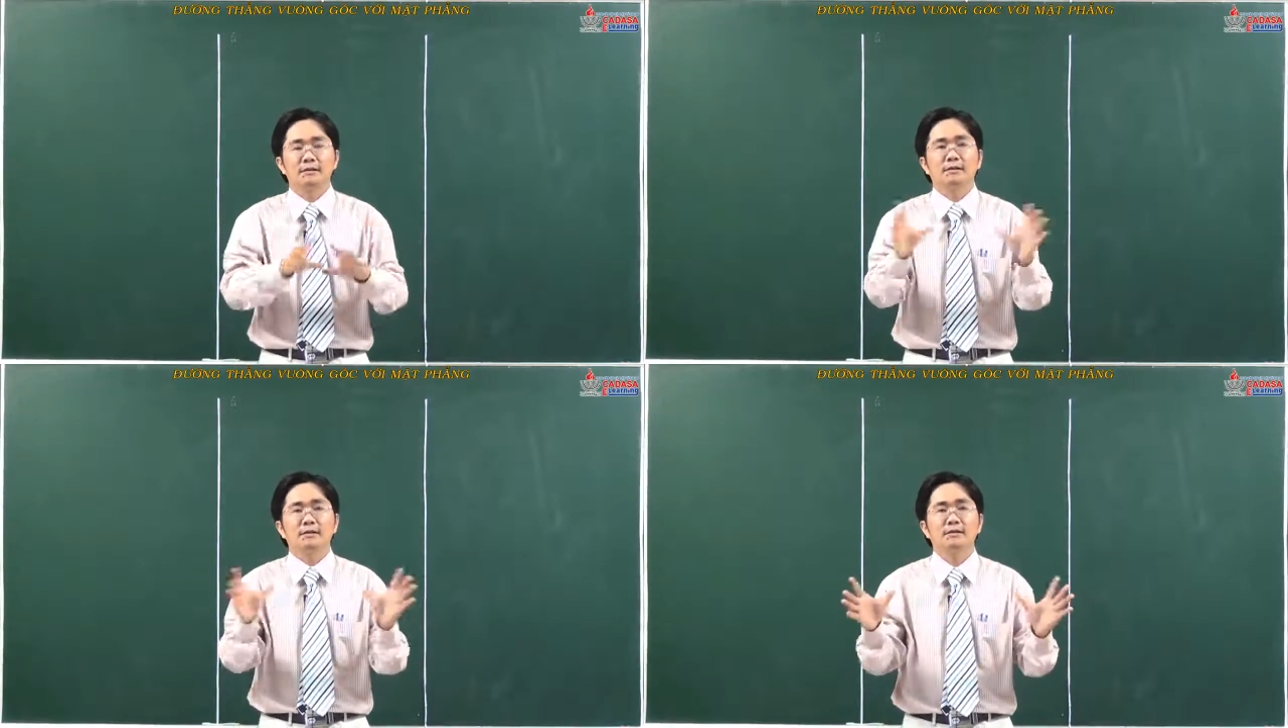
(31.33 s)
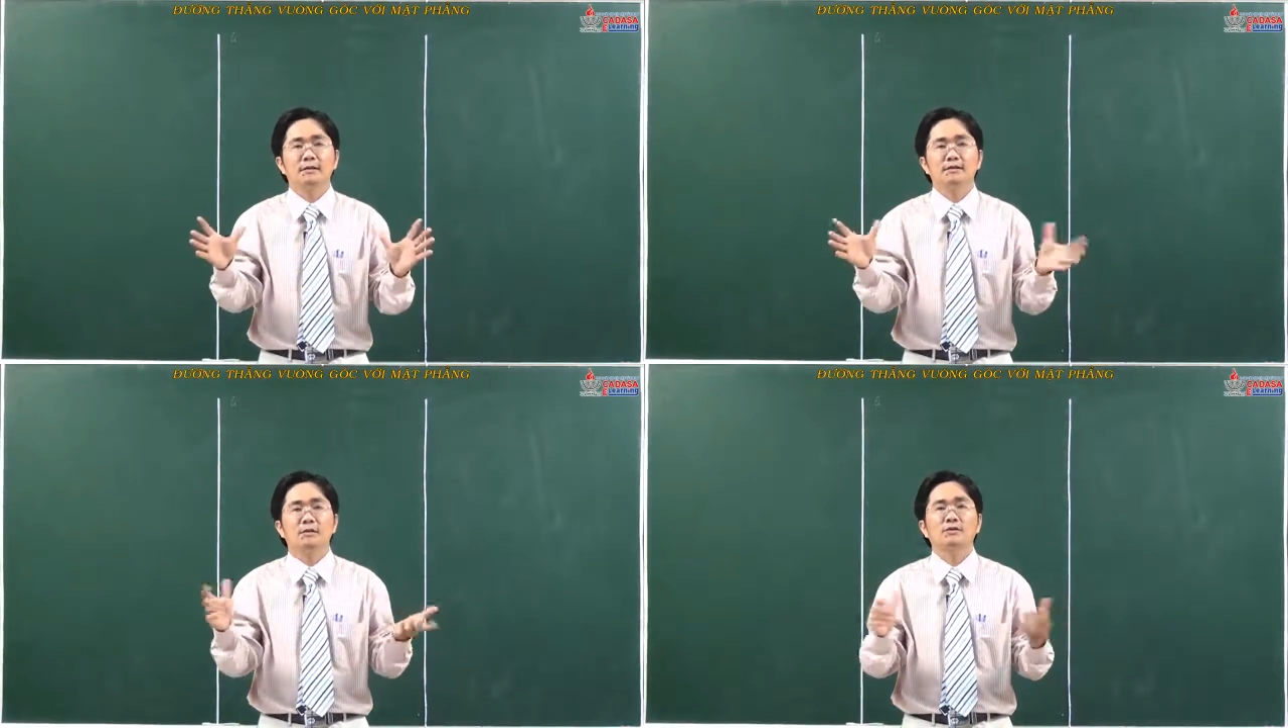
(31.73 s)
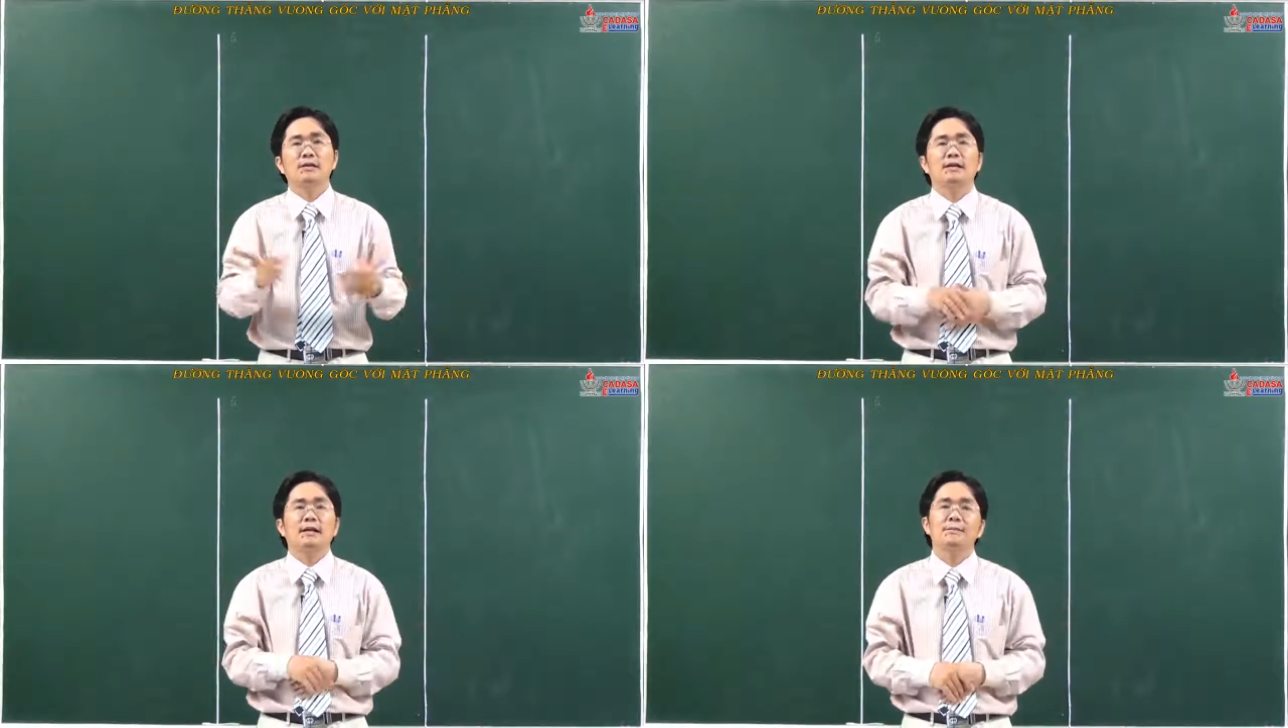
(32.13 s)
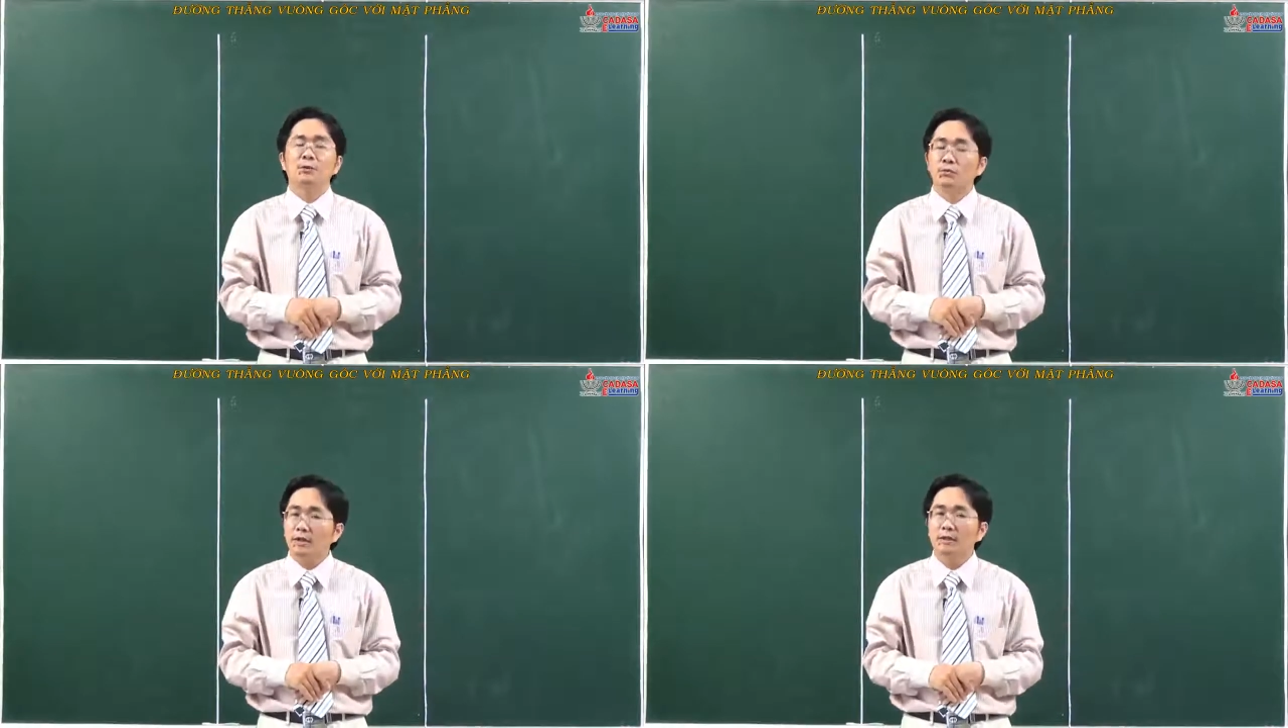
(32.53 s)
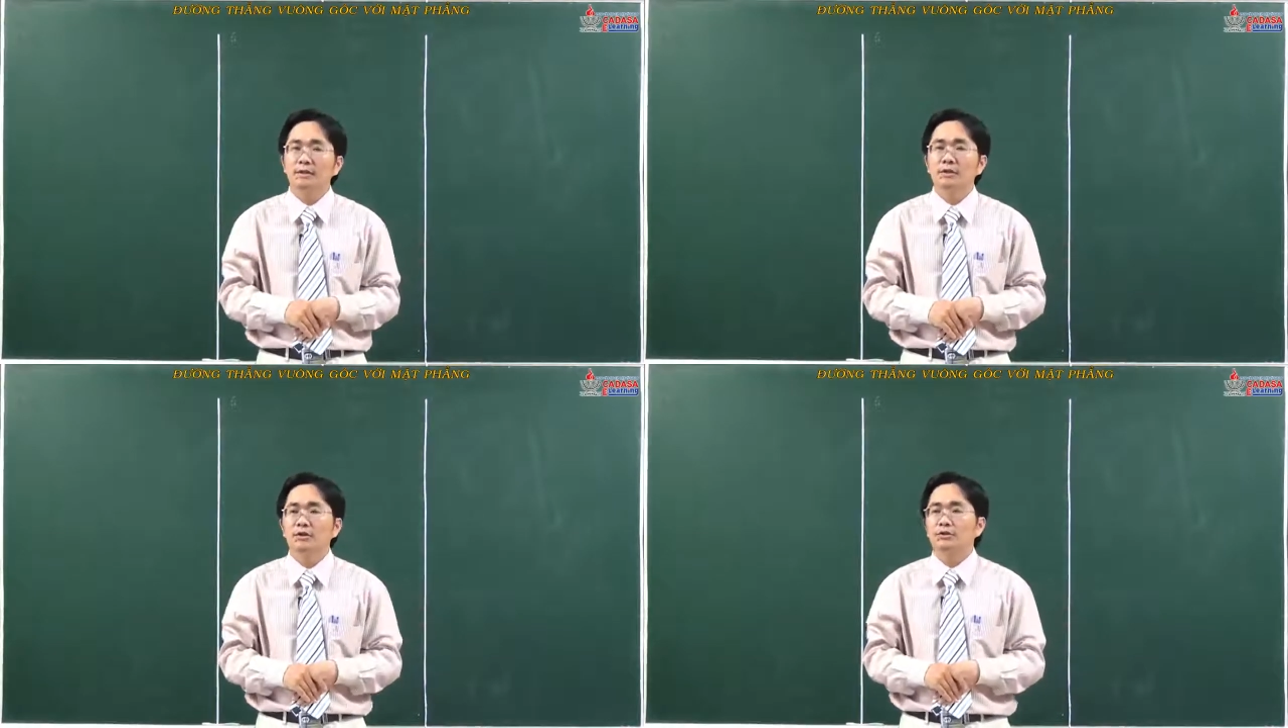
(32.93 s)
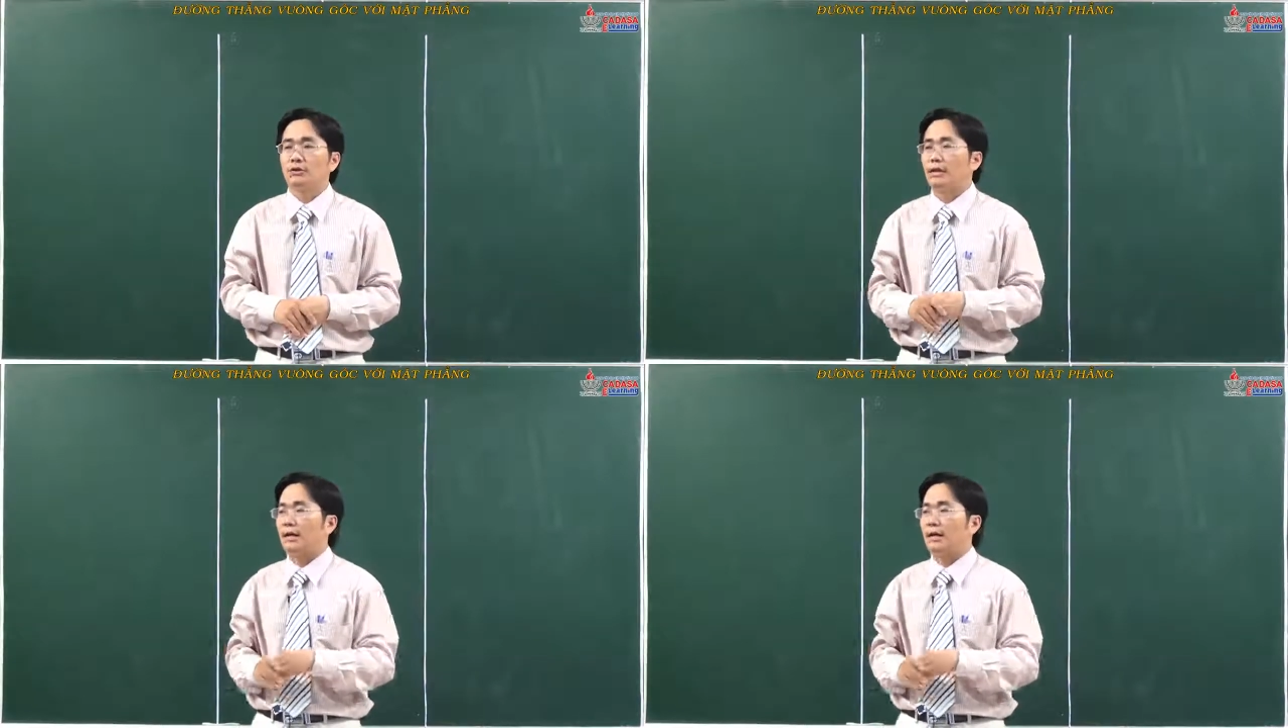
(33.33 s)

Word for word: tính ờ, so sánh các cái biểu thức rồi